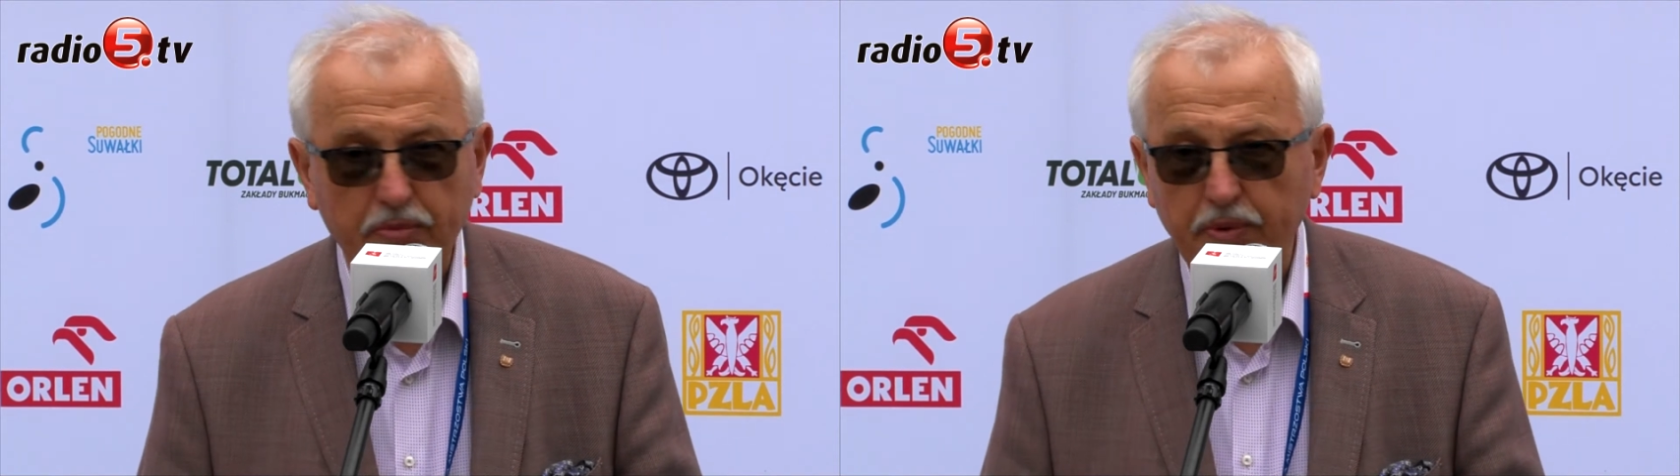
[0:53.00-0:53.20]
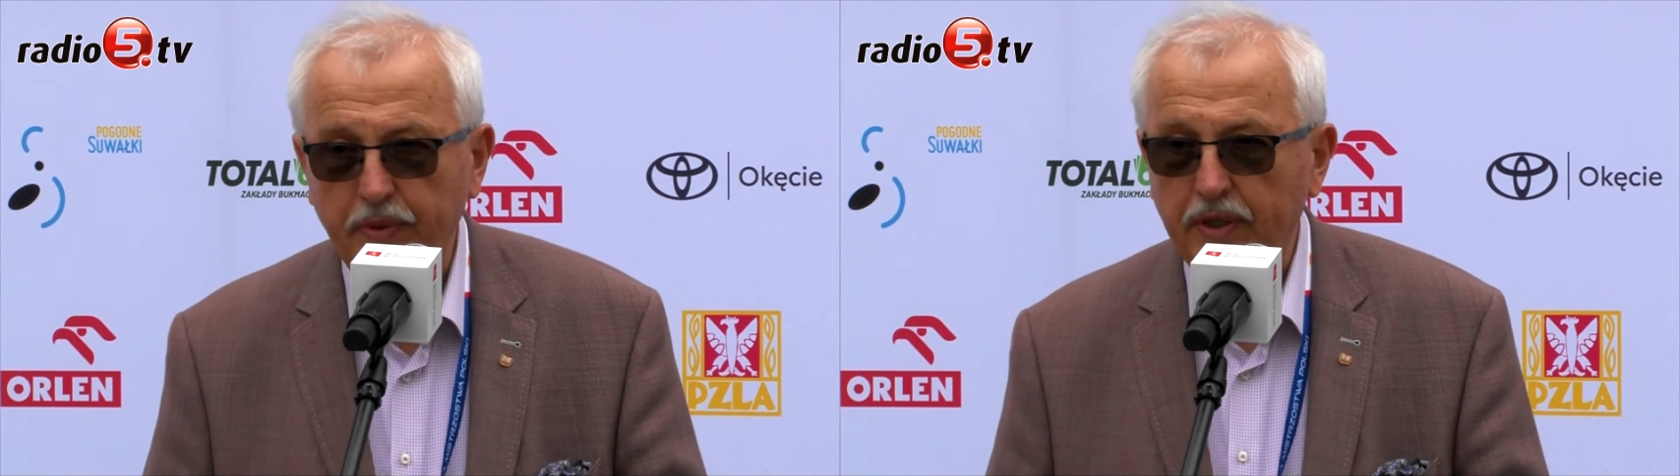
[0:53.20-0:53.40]

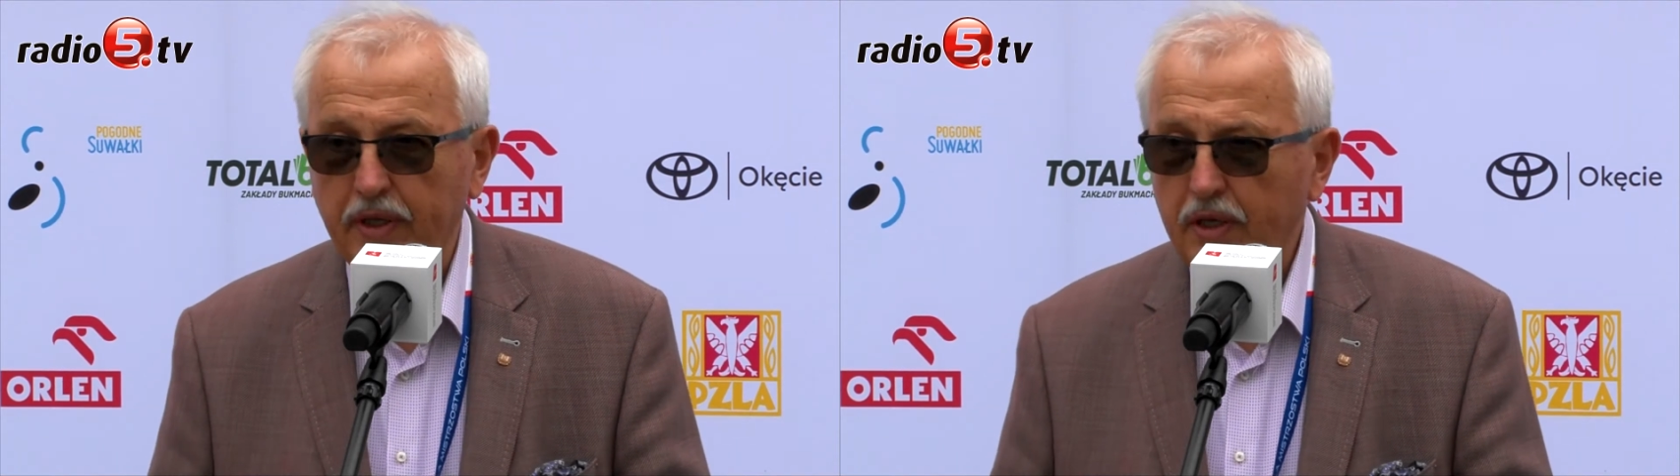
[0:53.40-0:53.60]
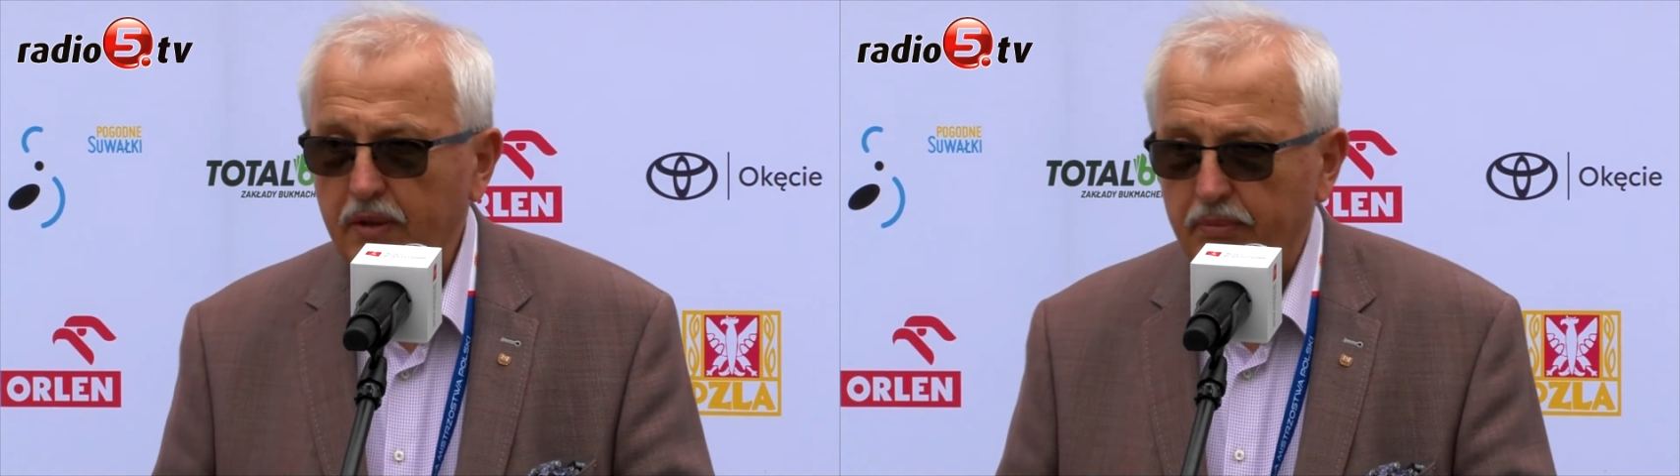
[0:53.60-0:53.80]
były
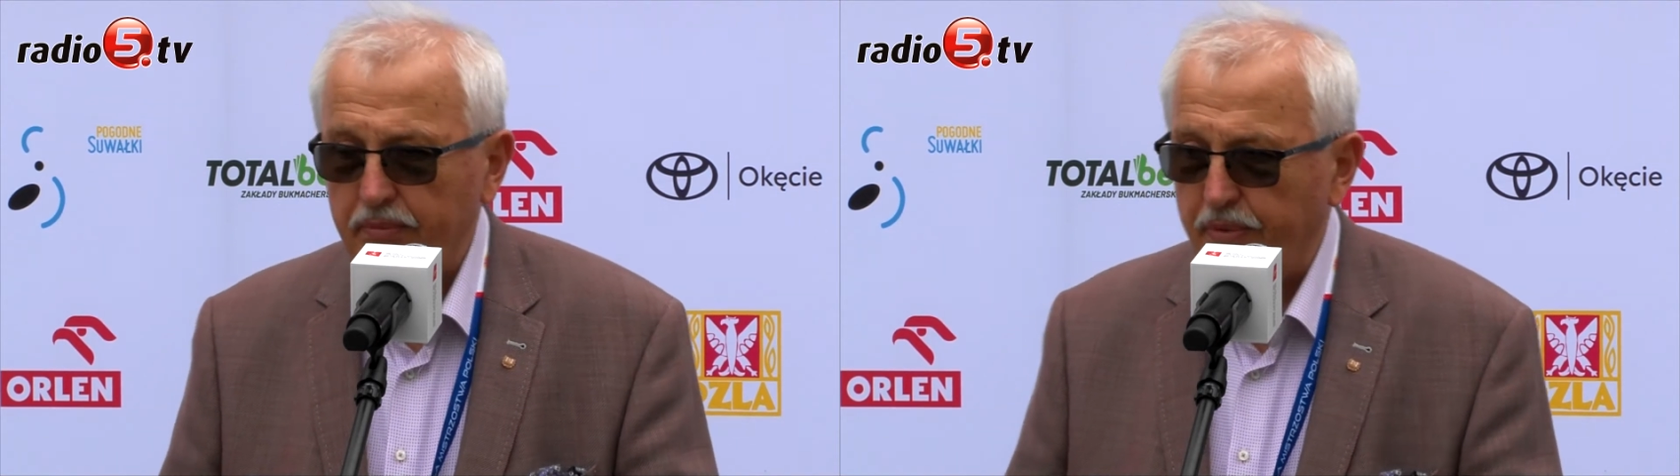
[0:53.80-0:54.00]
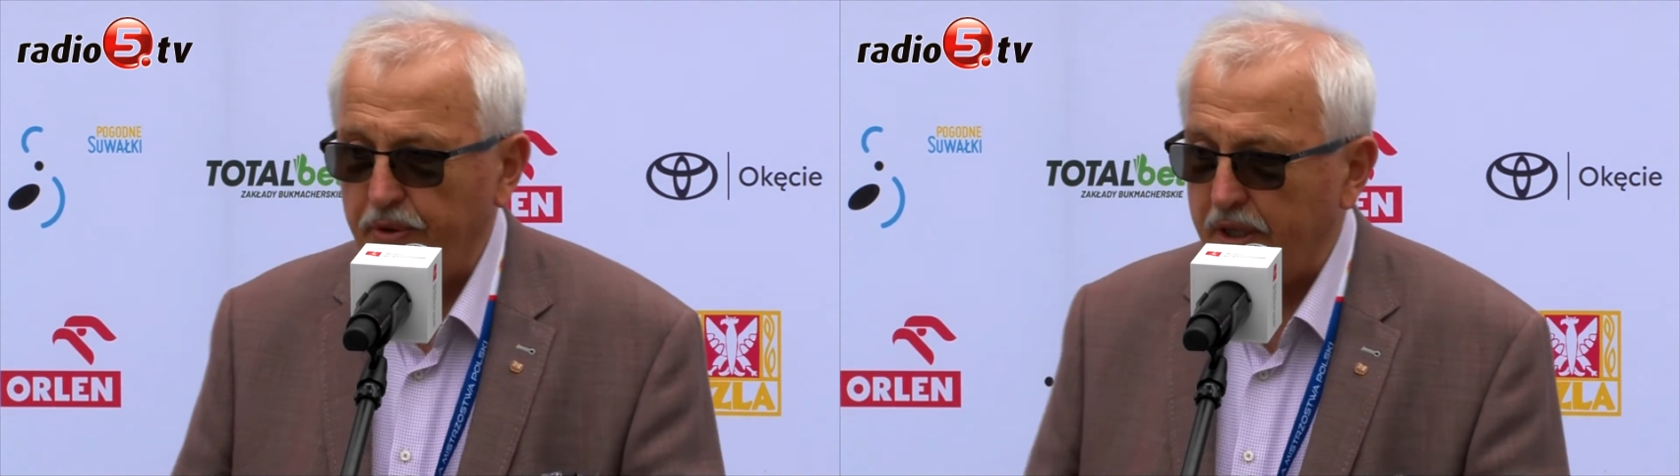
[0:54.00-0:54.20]

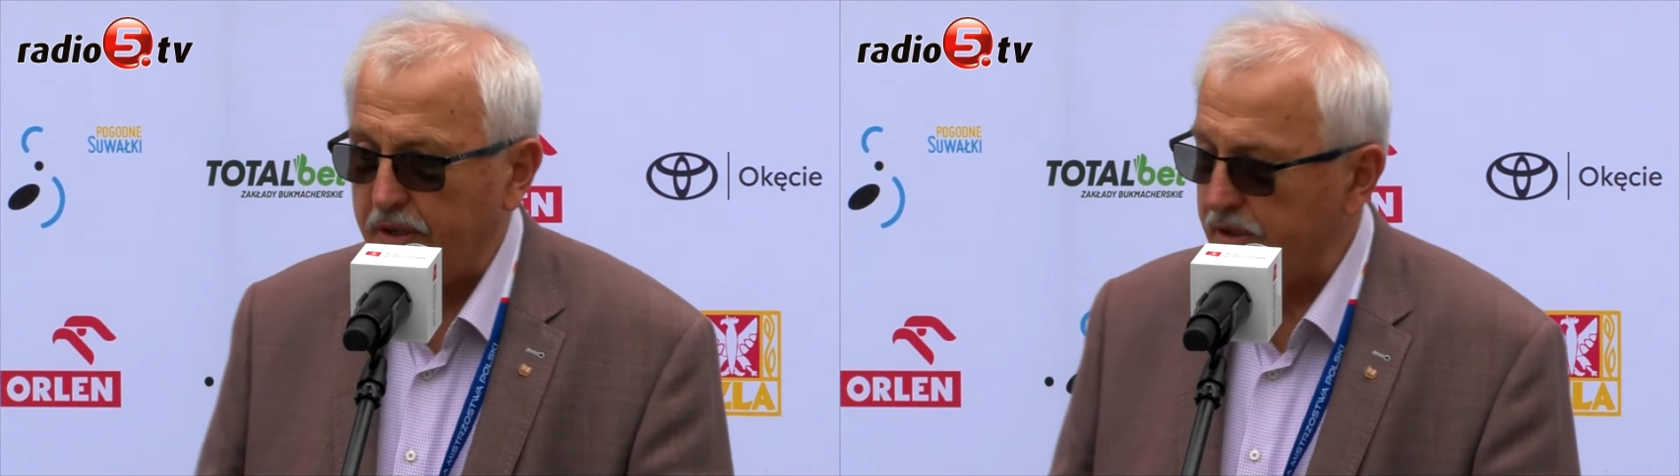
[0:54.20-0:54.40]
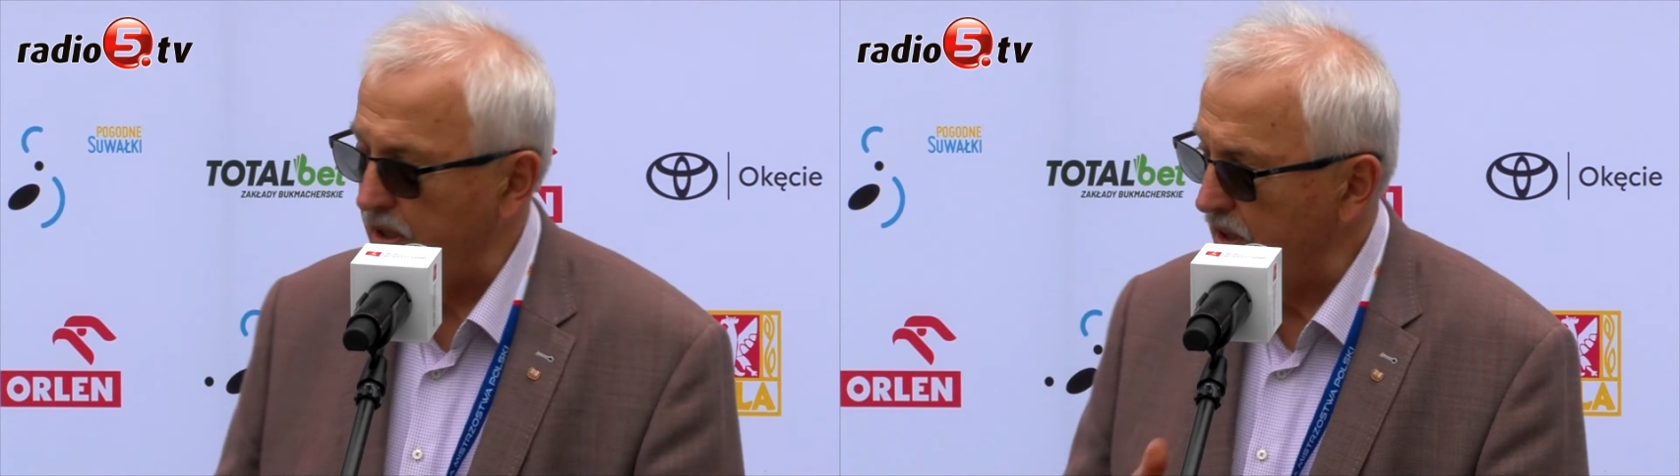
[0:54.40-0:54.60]

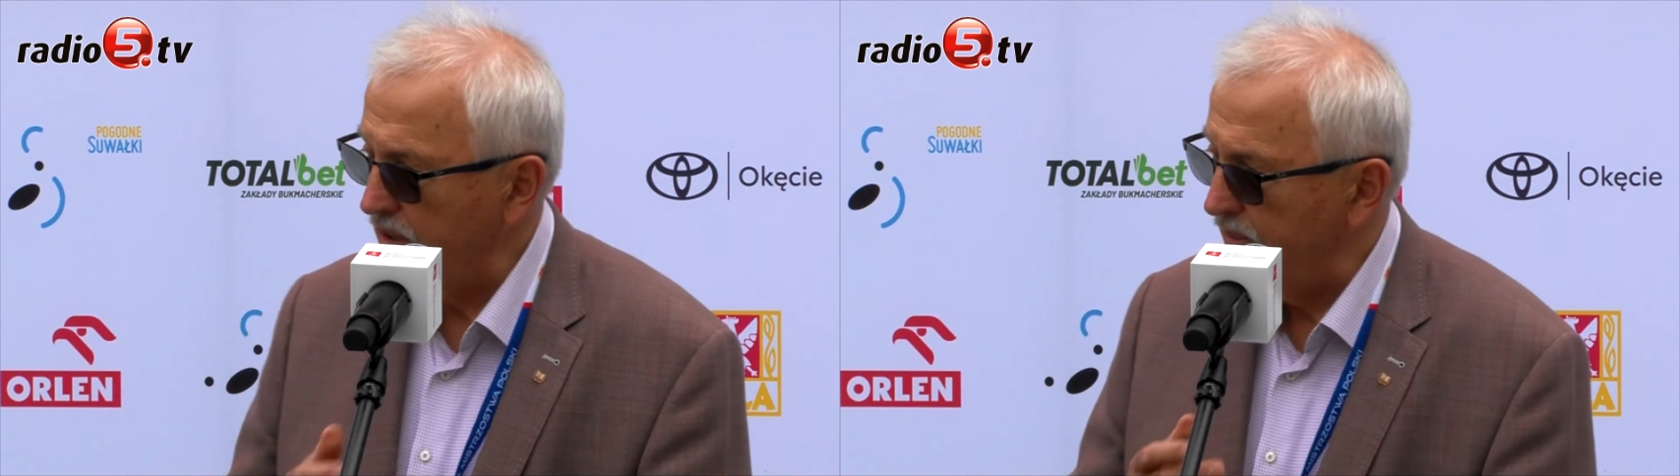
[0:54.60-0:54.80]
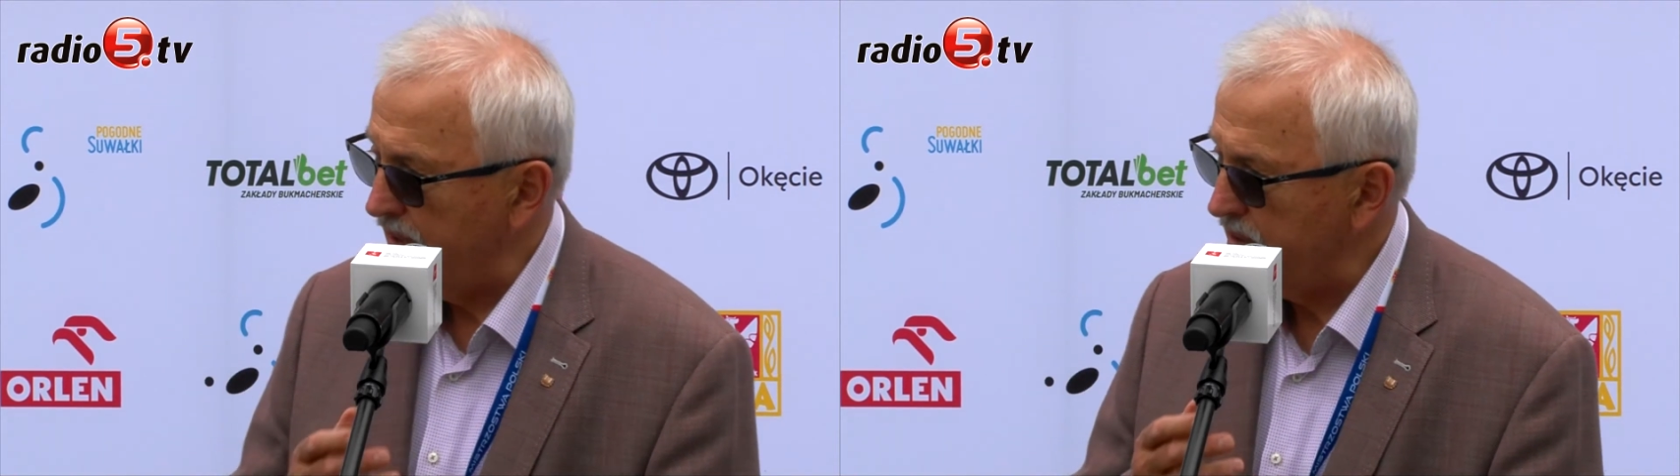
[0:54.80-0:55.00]
bodajże
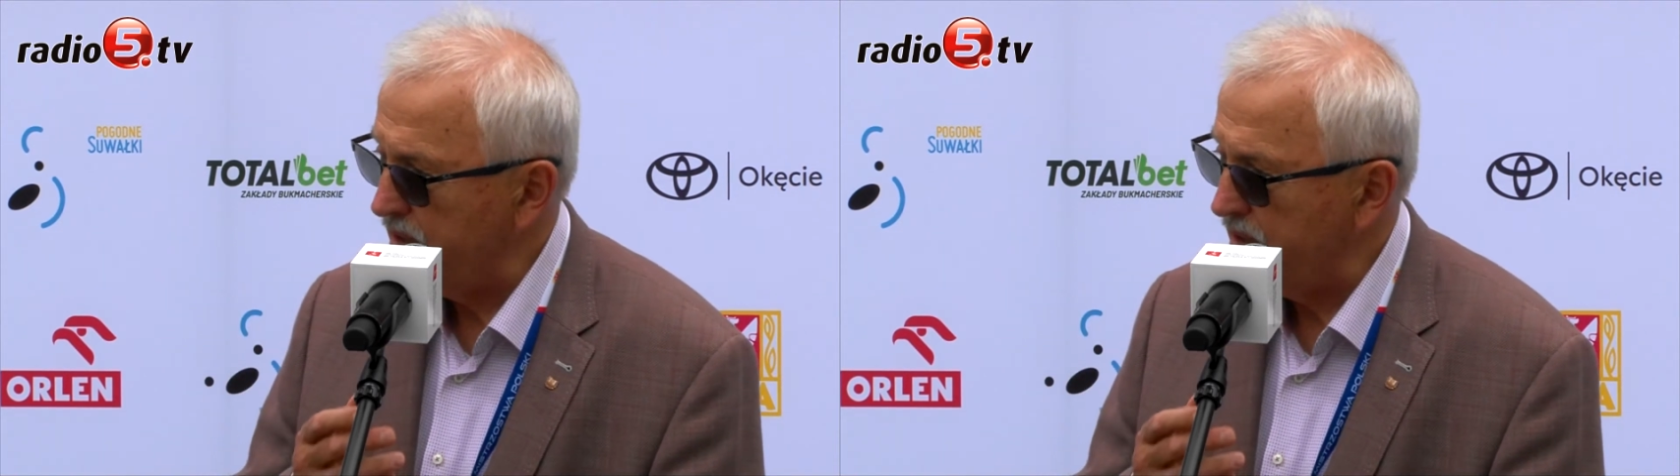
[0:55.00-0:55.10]
chyba